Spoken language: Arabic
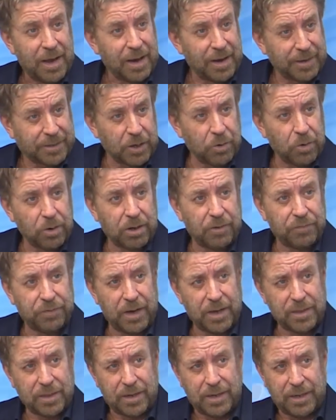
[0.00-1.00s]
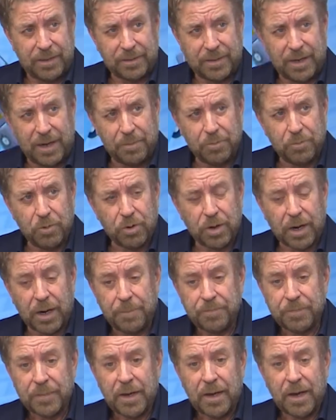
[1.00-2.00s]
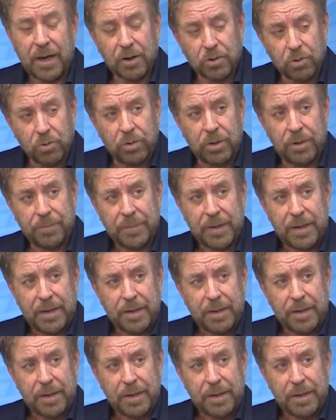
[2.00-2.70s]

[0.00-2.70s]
أتوقف أيضا عند عمورة أقول